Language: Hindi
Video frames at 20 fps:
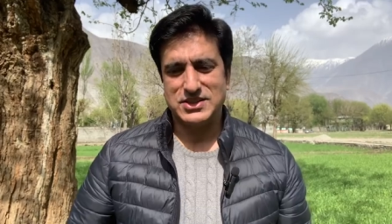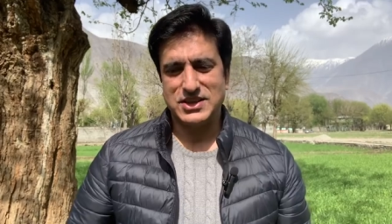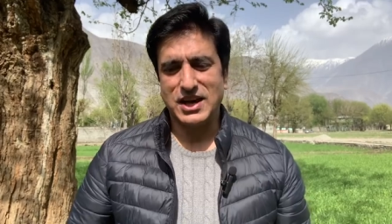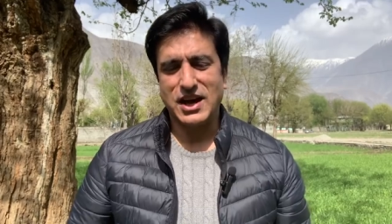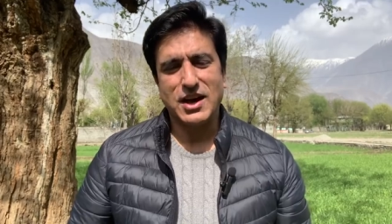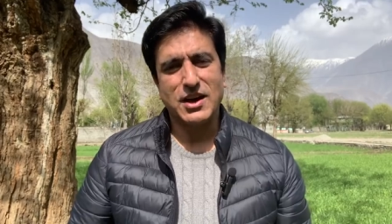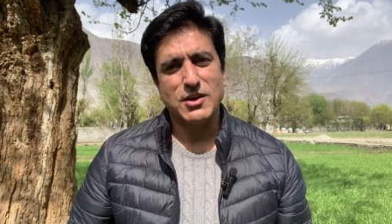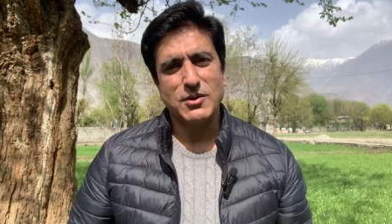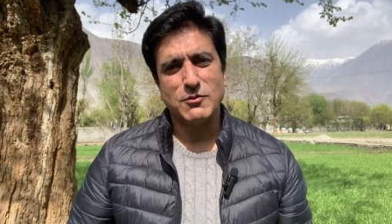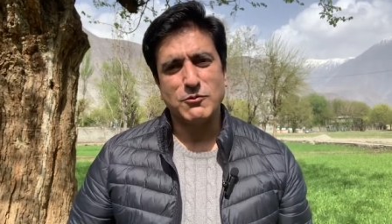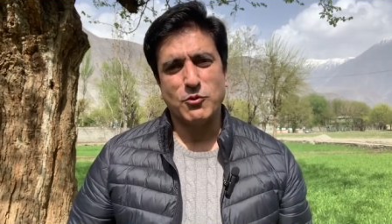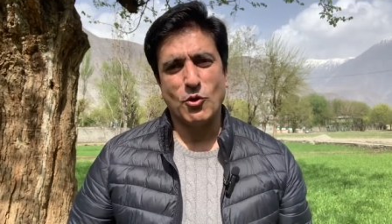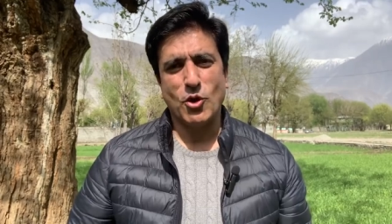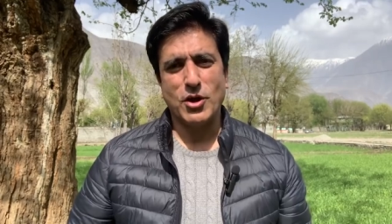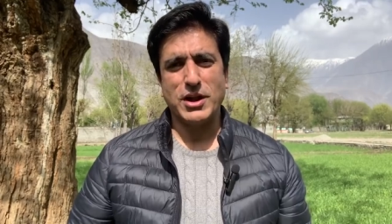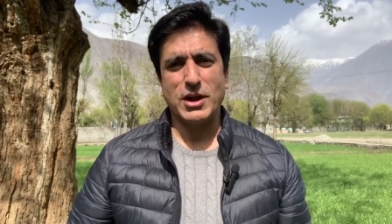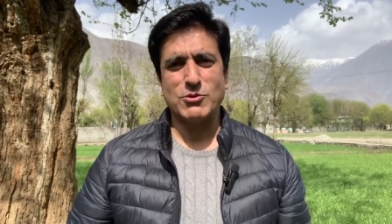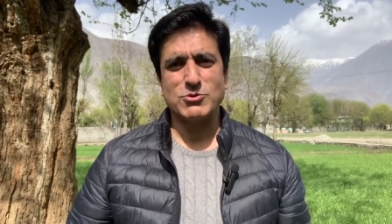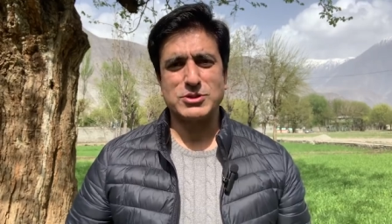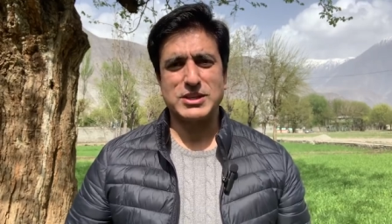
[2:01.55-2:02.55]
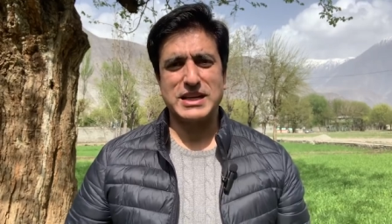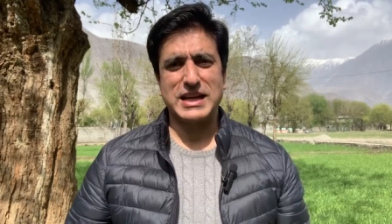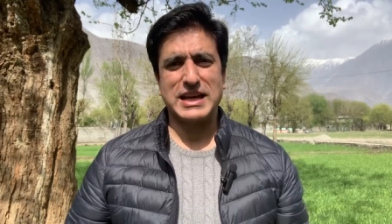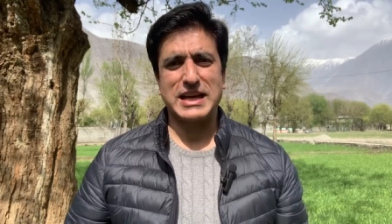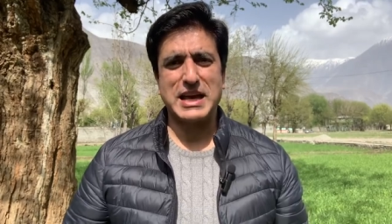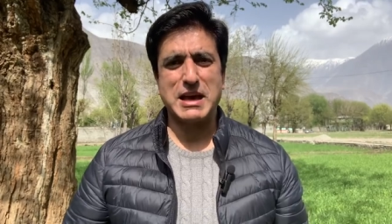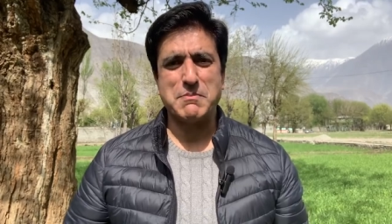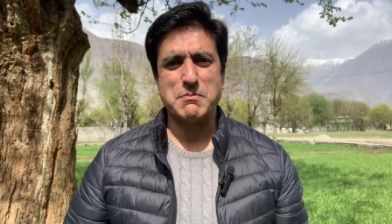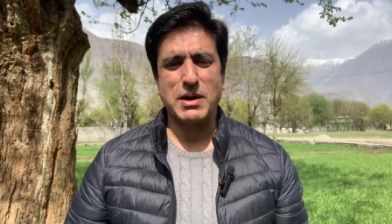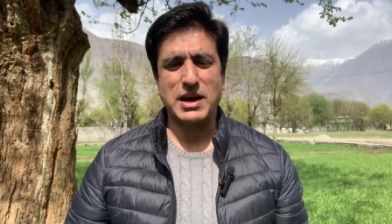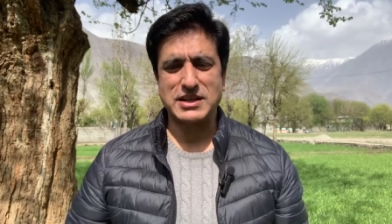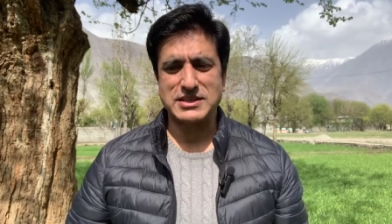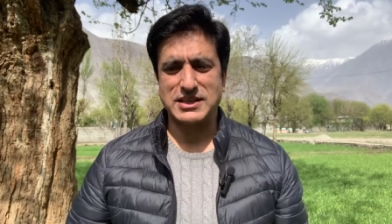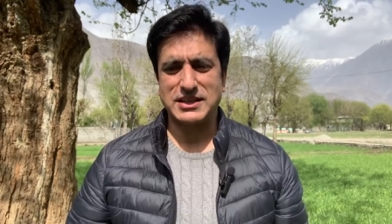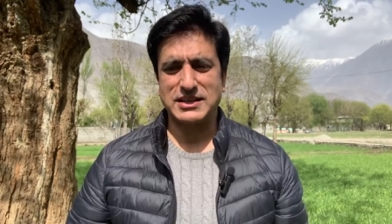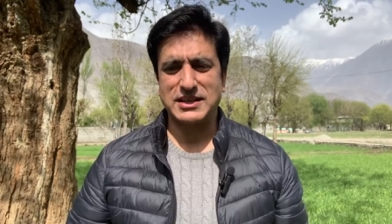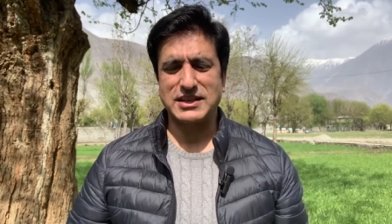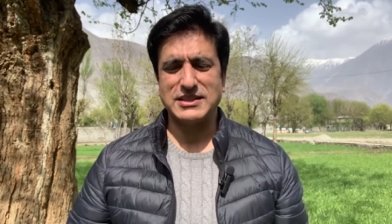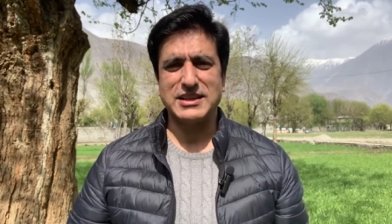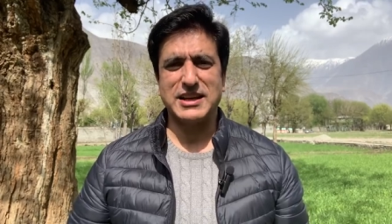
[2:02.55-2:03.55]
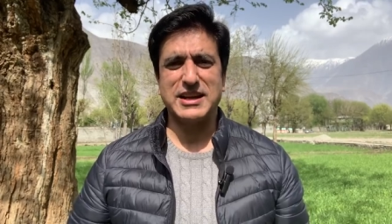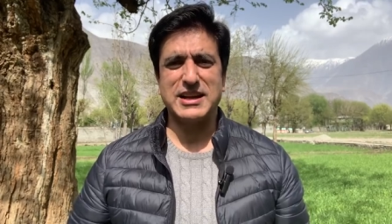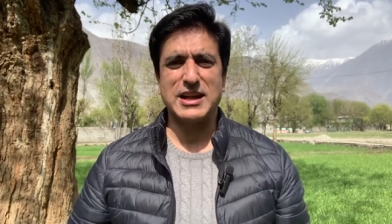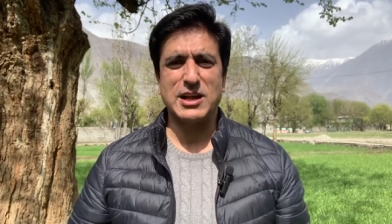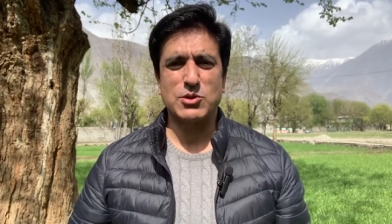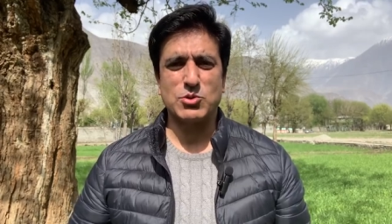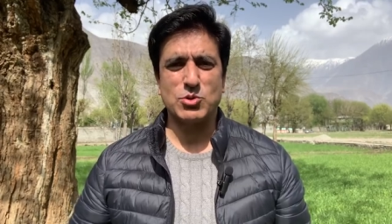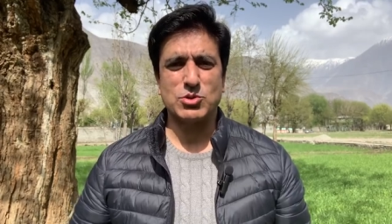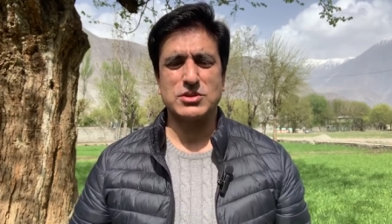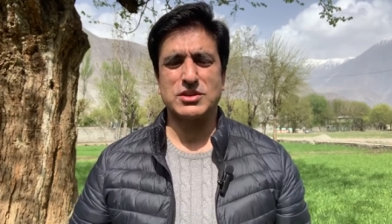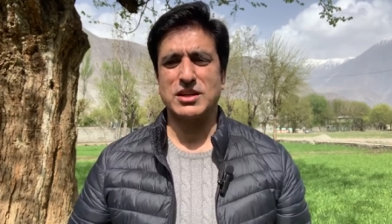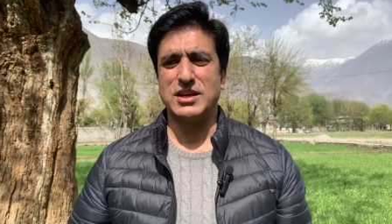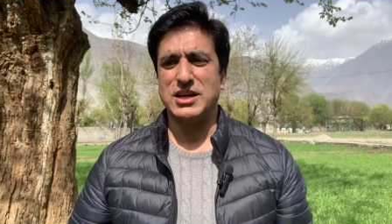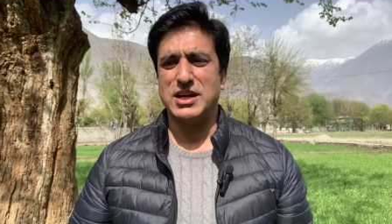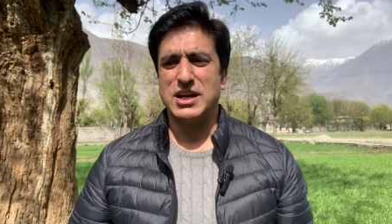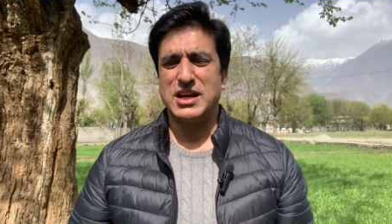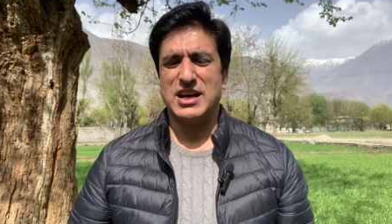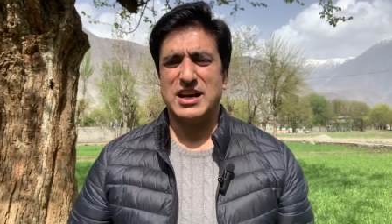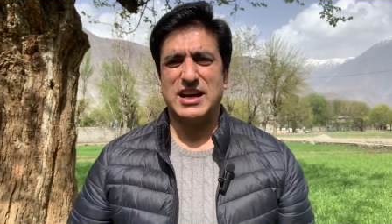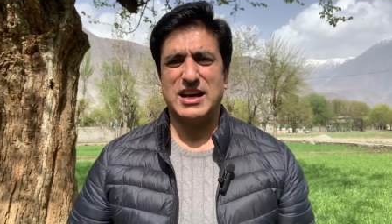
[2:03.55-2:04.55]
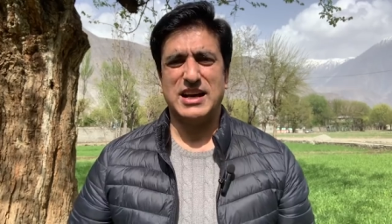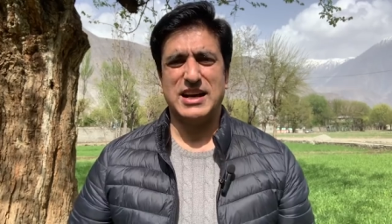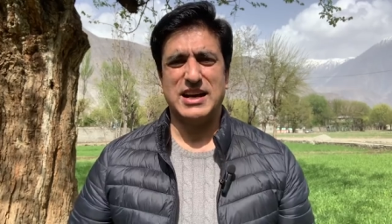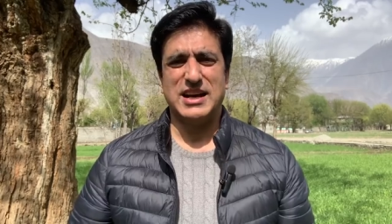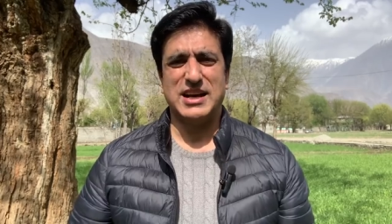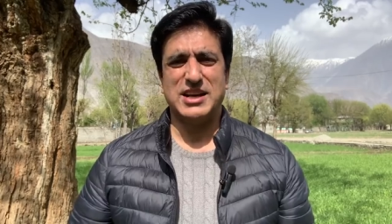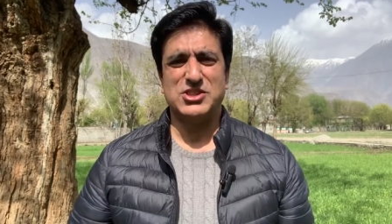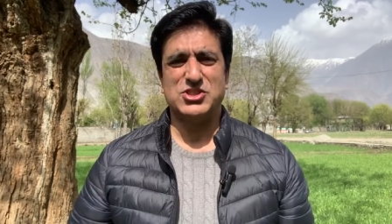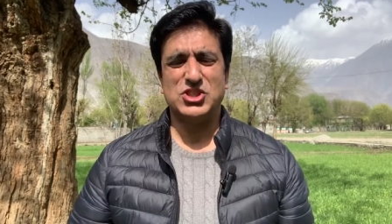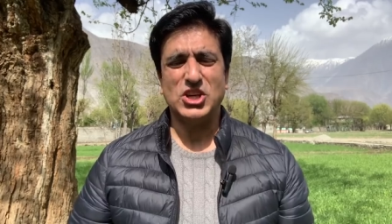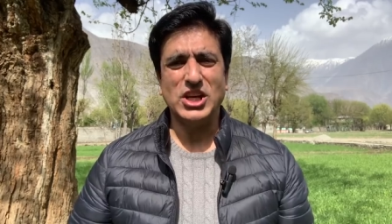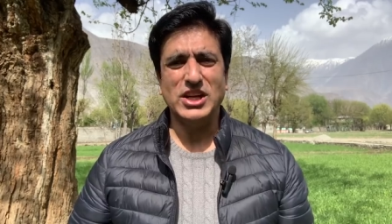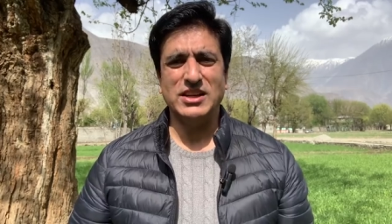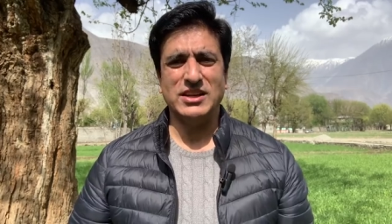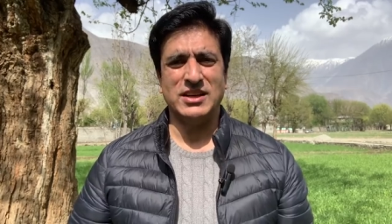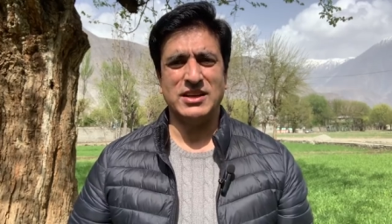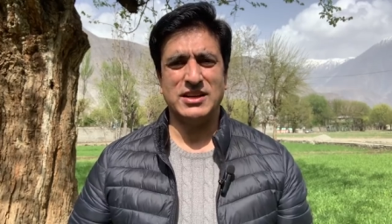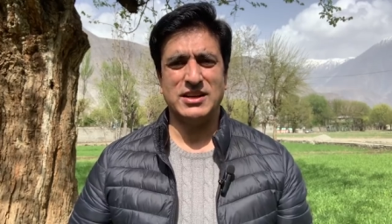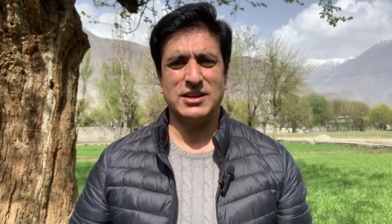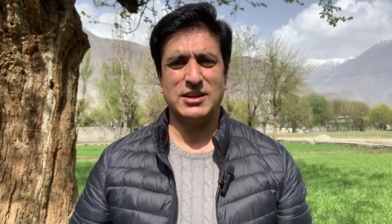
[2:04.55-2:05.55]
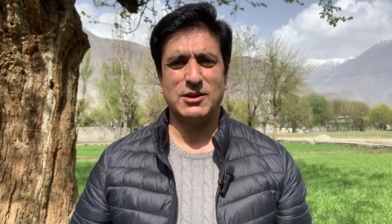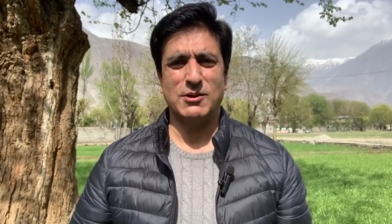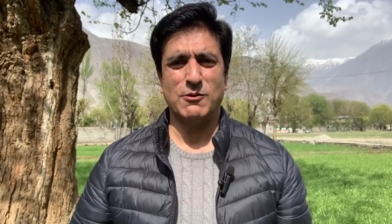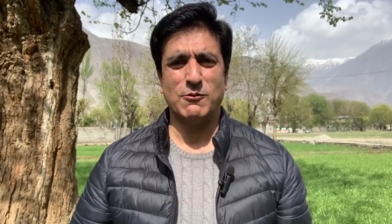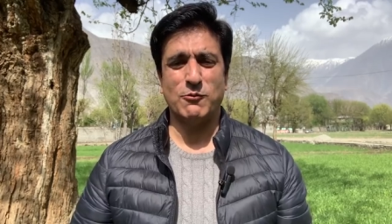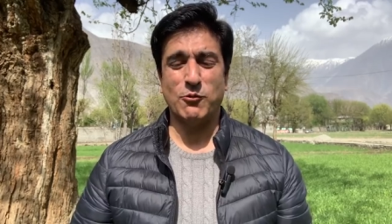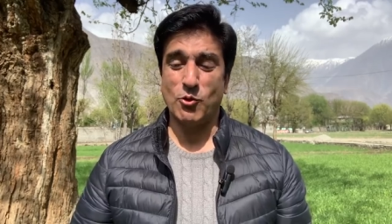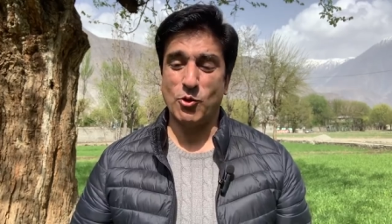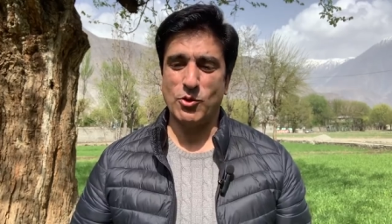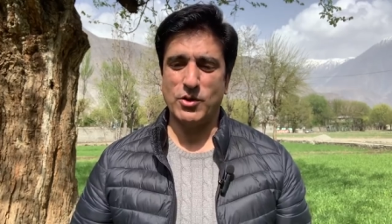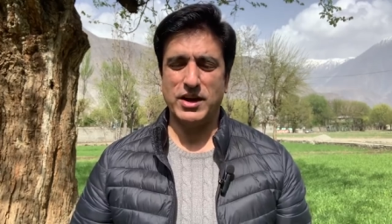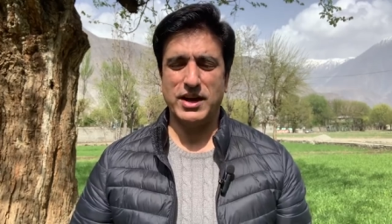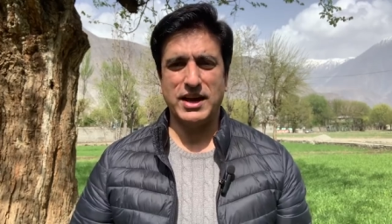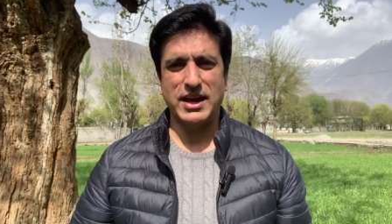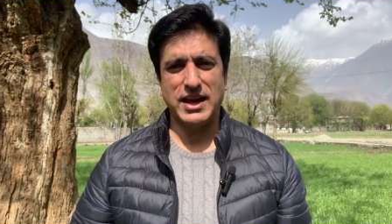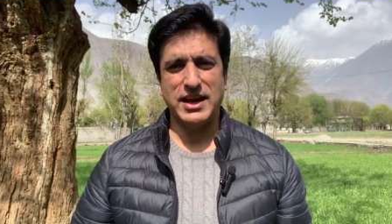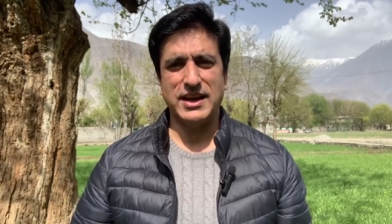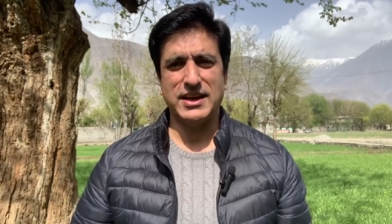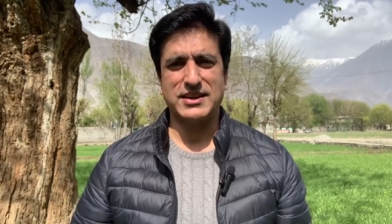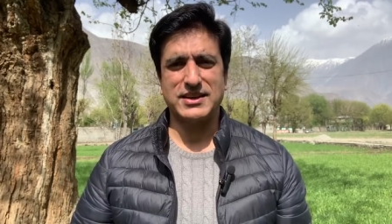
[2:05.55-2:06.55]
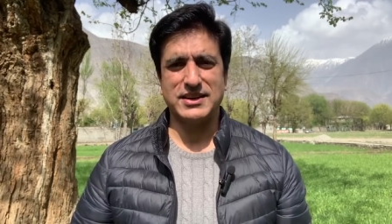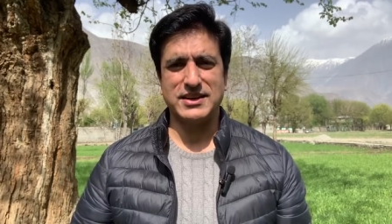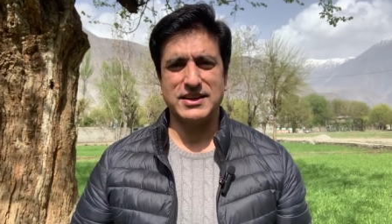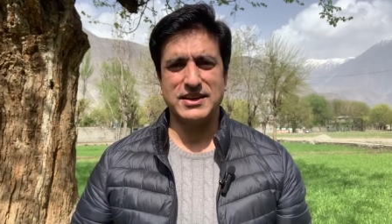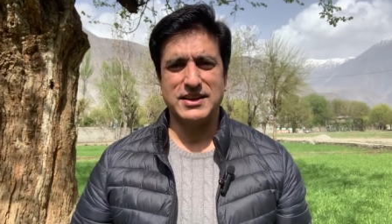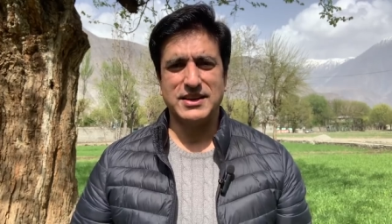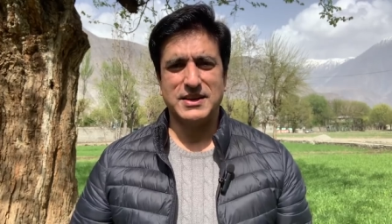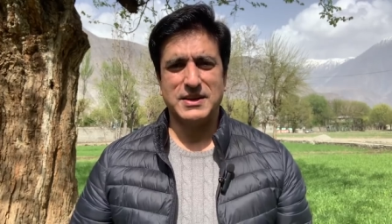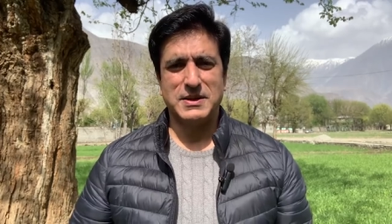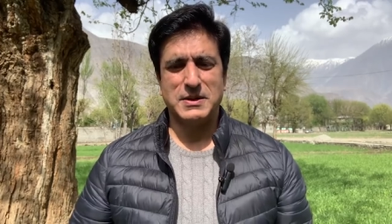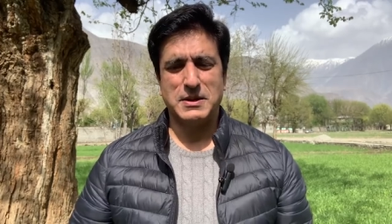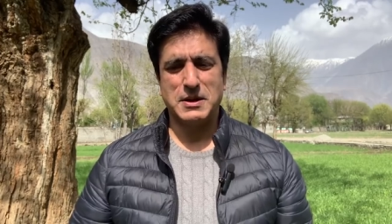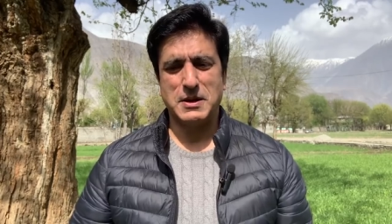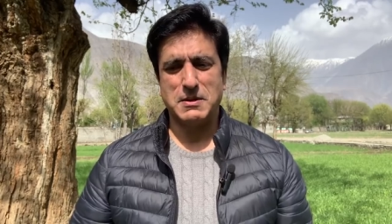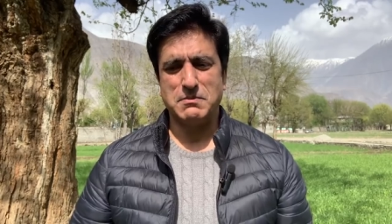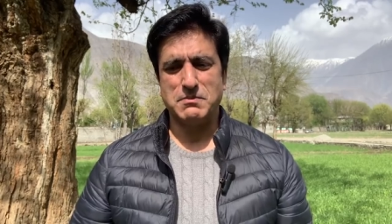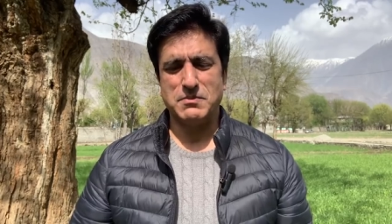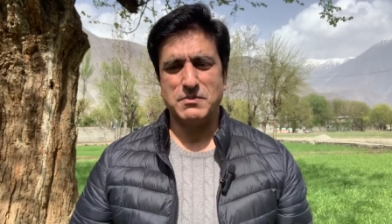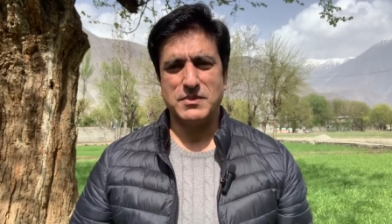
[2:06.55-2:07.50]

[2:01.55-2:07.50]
जी हाँ वो अनाउंस किया गया है पाकिस्तान का दरीना दोस्त चीन वो एक आ,